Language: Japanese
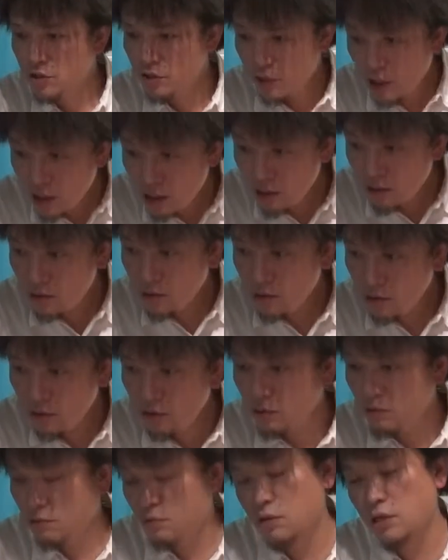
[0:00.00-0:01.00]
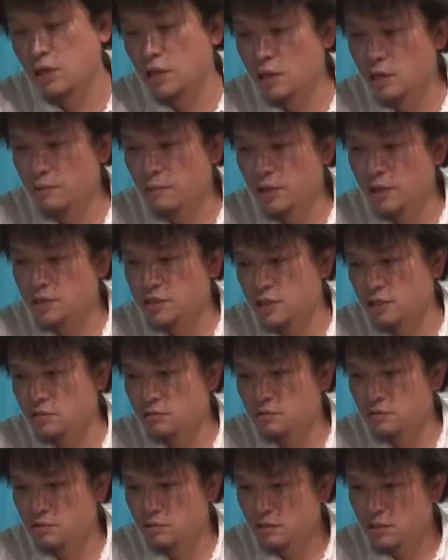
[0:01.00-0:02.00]
年の、えー、名
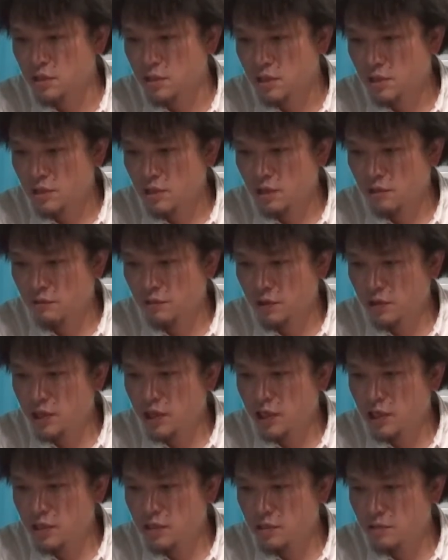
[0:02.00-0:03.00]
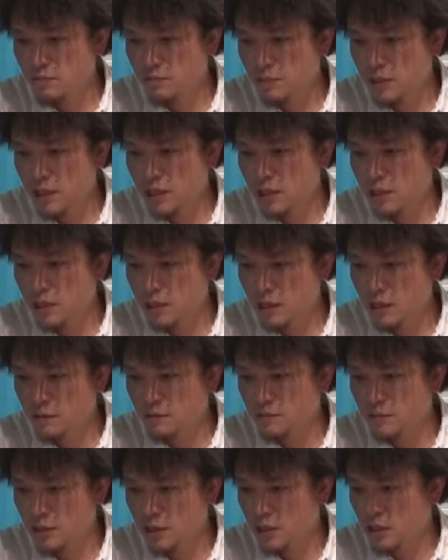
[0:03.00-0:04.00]
作 Feel Like Making
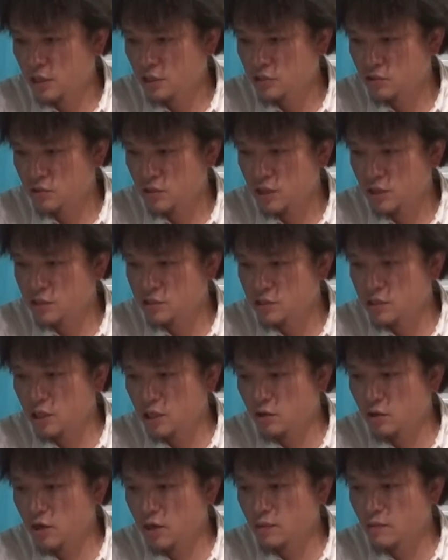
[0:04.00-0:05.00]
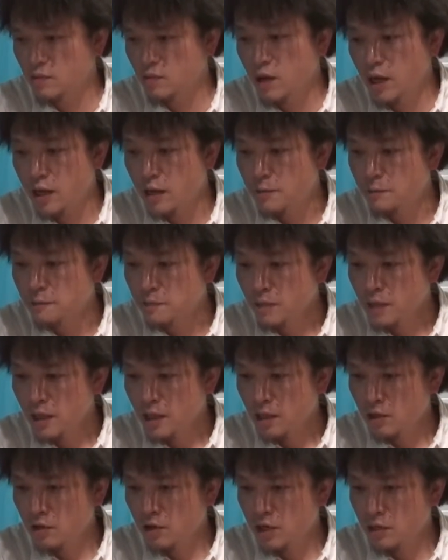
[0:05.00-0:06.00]
Love マリーナ・ショーなんですがドラムは「
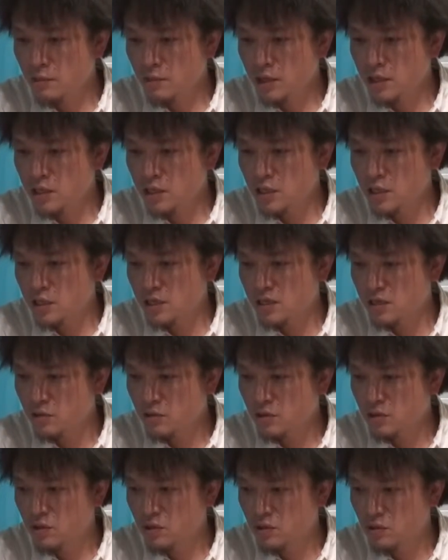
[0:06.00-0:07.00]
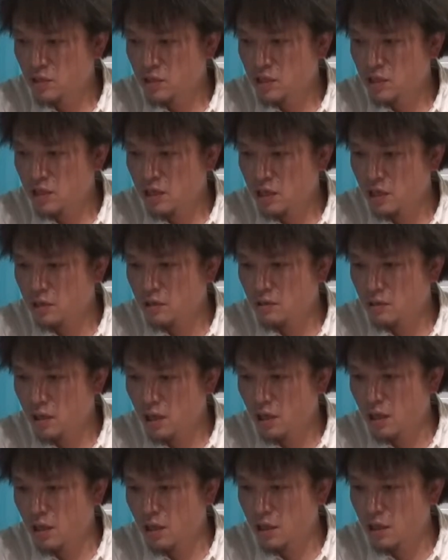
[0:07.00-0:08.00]
ドラマーになりたきゃこれを聞け
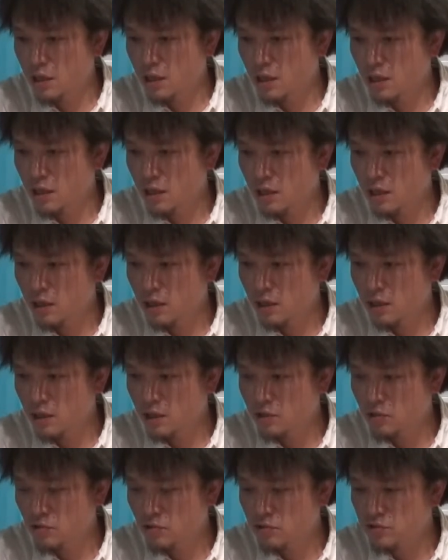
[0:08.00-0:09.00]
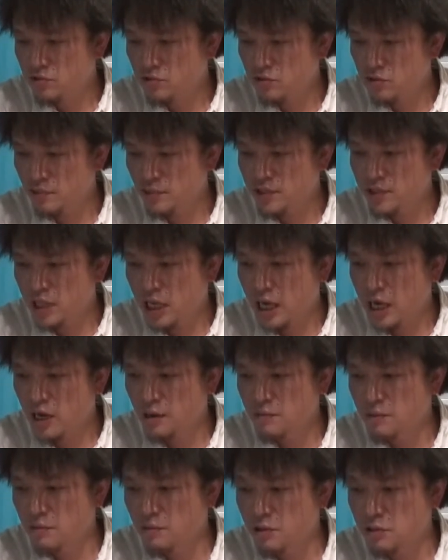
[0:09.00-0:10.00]
で、えー、特集しました
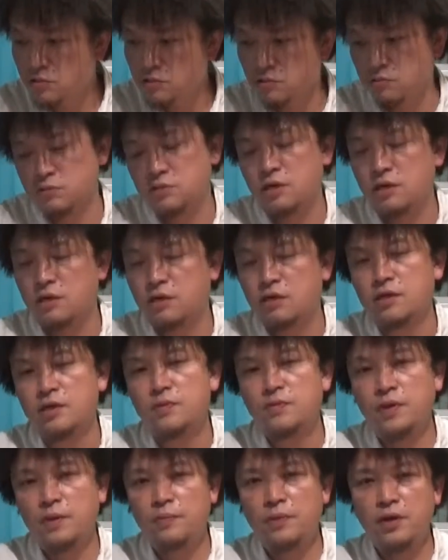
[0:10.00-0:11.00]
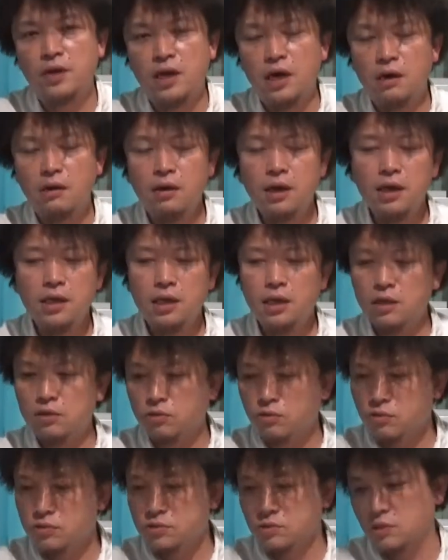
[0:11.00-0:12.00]
ハービー・メイソンさんやっぱり、ね、乾いた
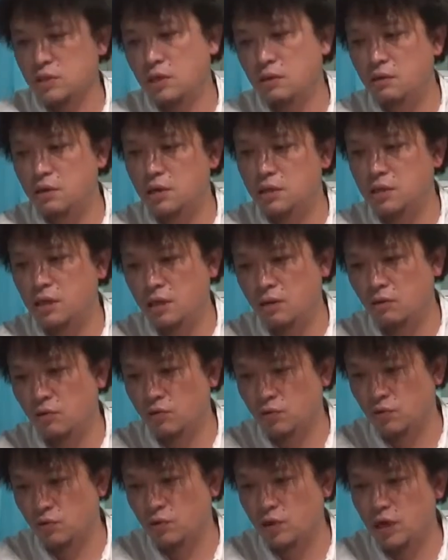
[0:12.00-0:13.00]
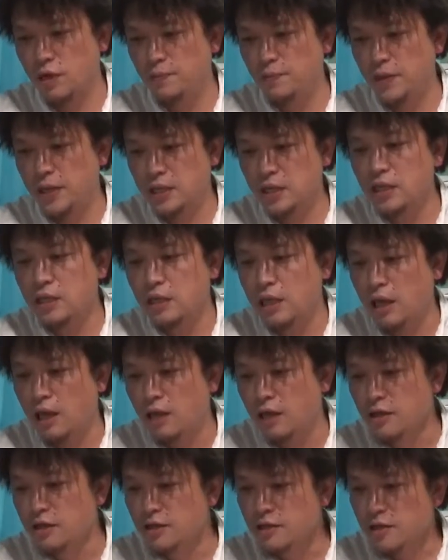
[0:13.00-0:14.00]
当時の乾いた音はやっぱいい
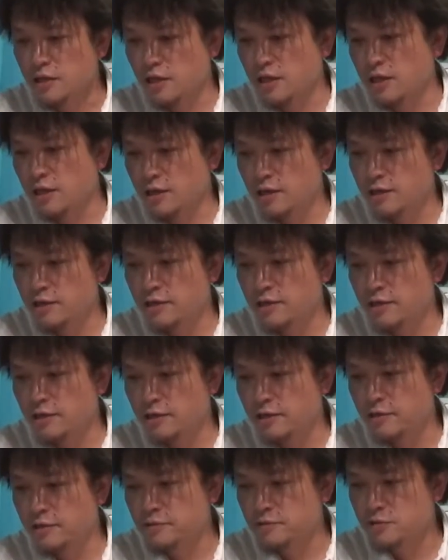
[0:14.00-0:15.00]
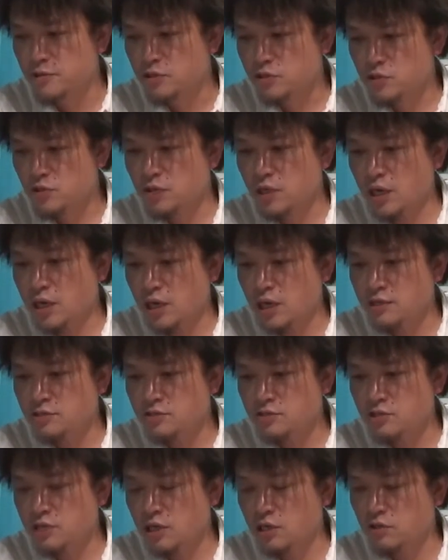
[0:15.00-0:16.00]
ね、えー、そんな感
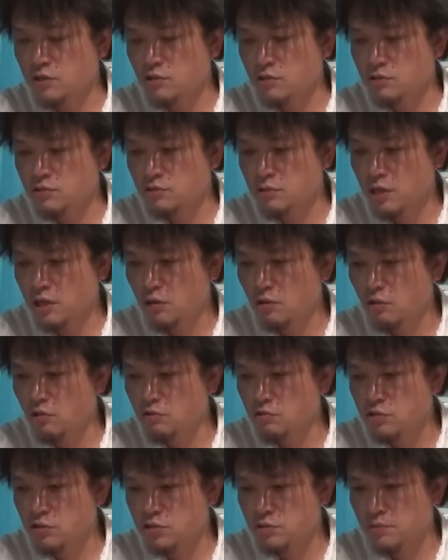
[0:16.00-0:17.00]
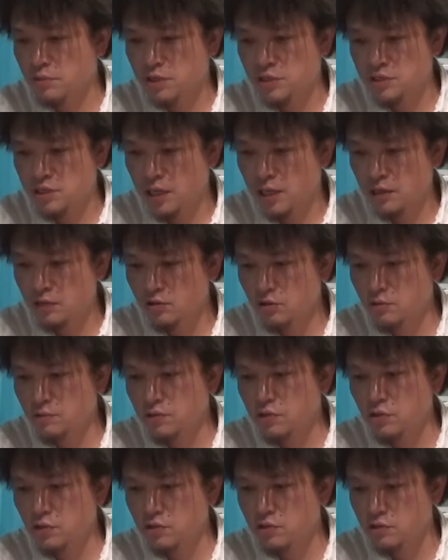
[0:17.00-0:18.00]
じの選曲でお送りしました予
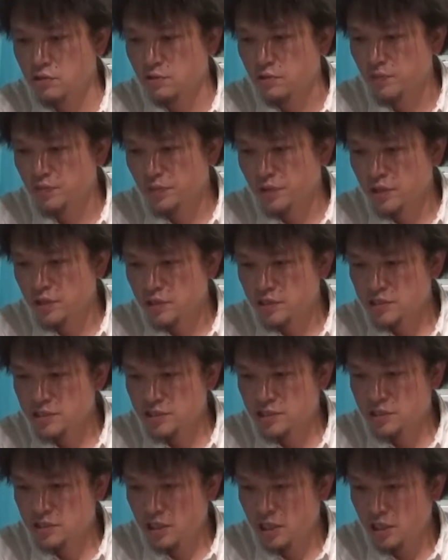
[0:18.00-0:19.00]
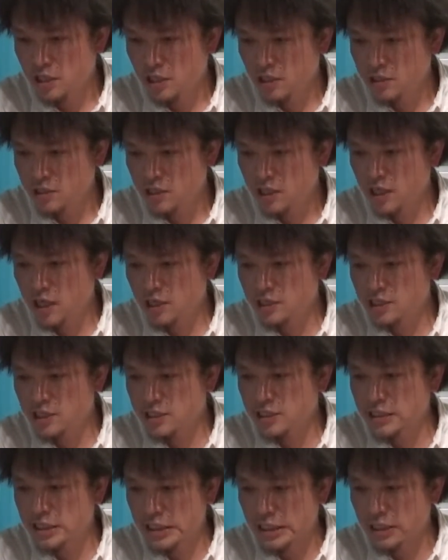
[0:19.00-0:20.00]
備曲「え Share the
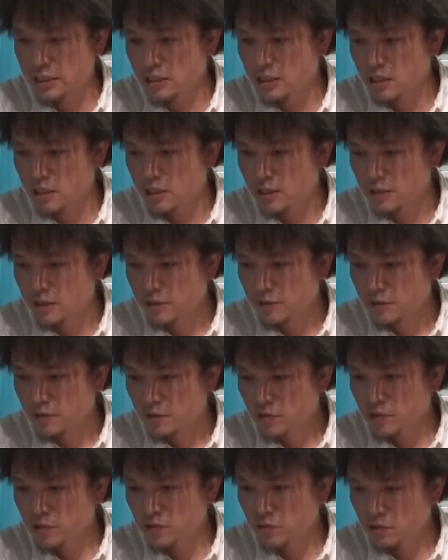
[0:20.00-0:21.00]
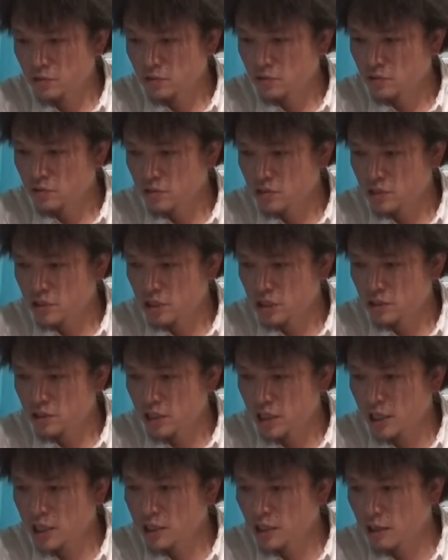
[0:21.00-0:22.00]
Sea」という曲
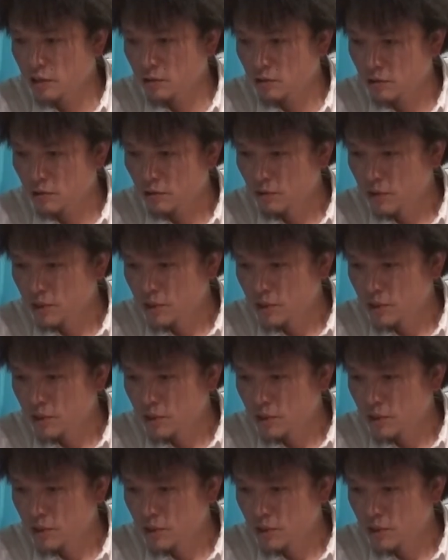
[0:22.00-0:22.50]
2007年の、